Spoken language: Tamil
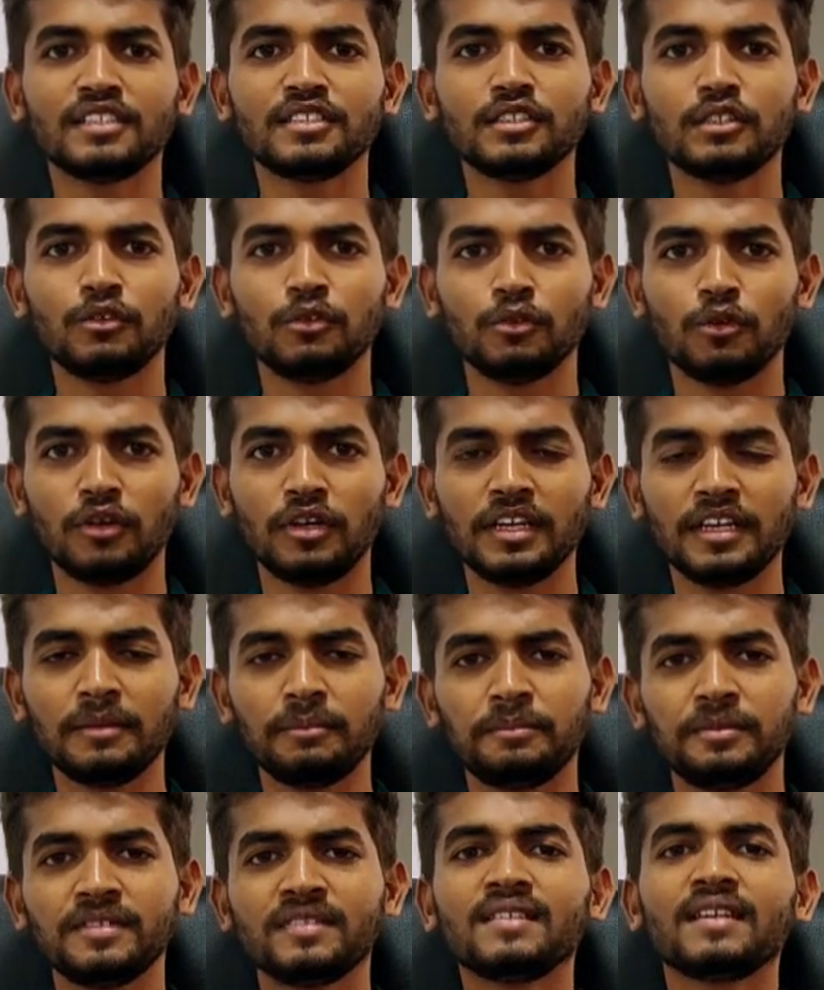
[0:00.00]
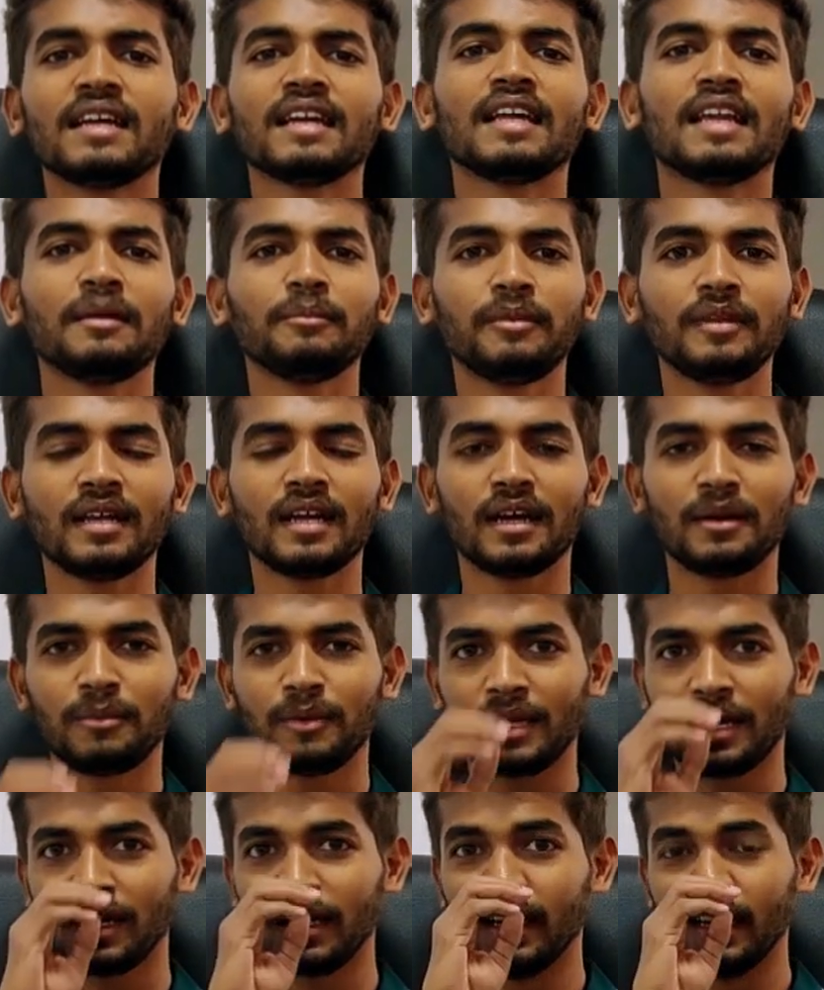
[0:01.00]
அடித்து நொறுக்கி பிசுற
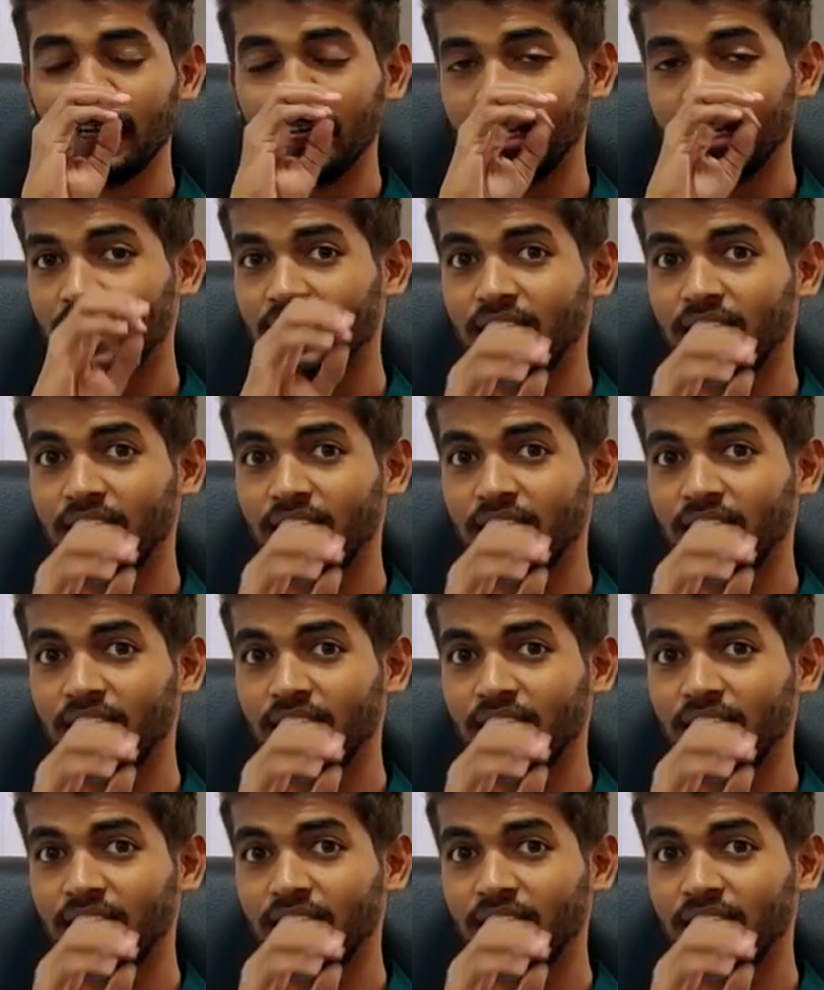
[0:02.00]
கிளப்பியிருக்காப்புல